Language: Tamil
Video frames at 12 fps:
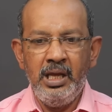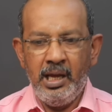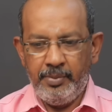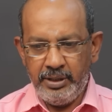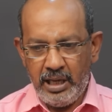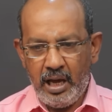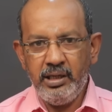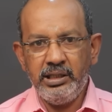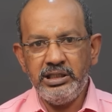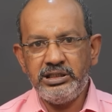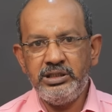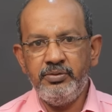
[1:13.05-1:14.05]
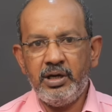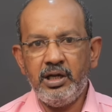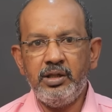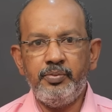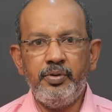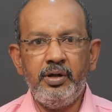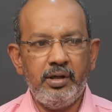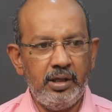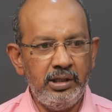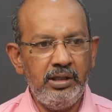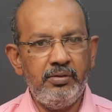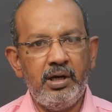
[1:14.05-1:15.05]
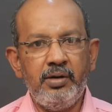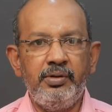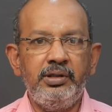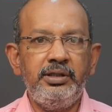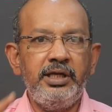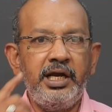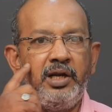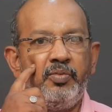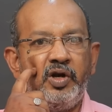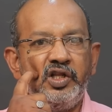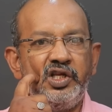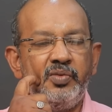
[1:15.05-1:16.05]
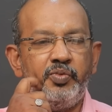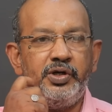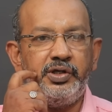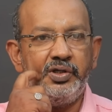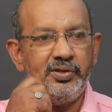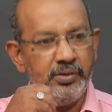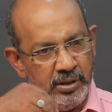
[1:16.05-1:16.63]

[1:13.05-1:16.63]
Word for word: இப்போ யாரும் கெஸ்ட்டு வராதப்போ அந்த வாரம் வந்து டேனியல் பாலாஜியே போயிட்டு